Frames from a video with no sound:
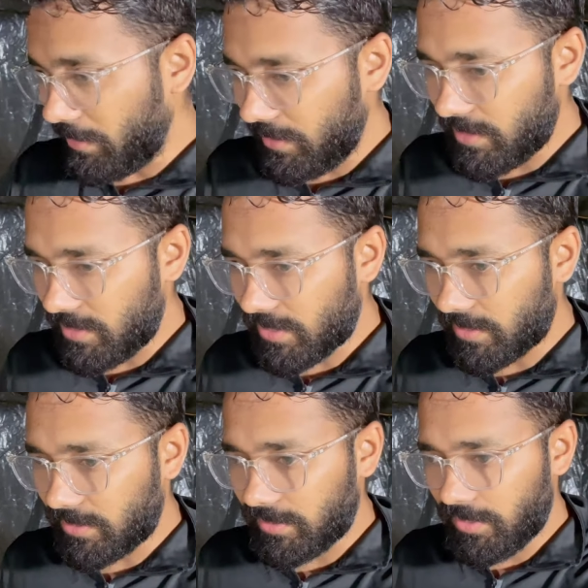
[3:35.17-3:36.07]
पानी चेंज कर
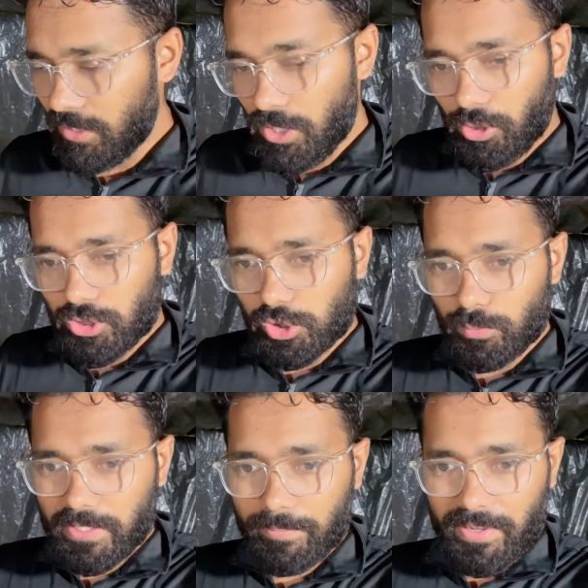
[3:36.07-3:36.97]
देते हैं और
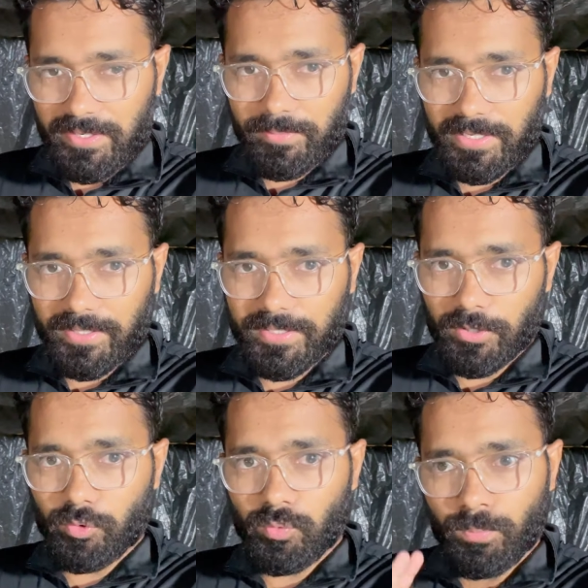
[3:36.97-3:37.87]
सुबह के पानी में क्या दे रहा
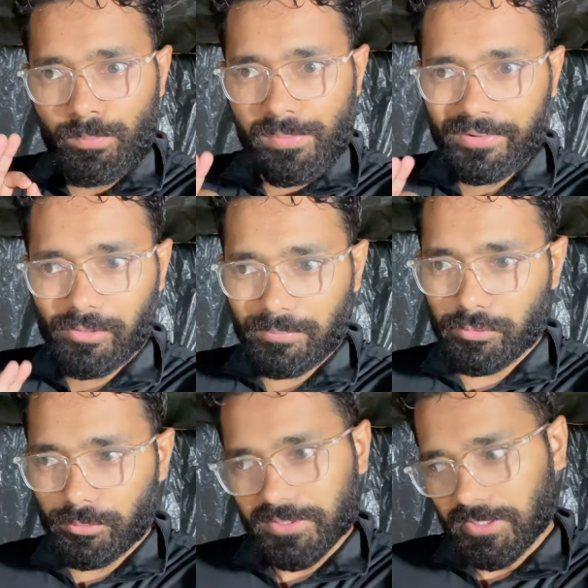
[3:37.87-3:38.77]
हूँ मैं वो
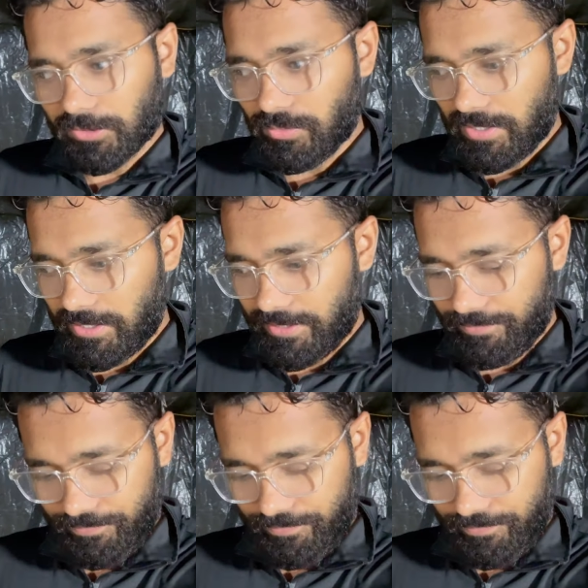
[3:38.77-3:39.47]
आपको बताता हूँ आगे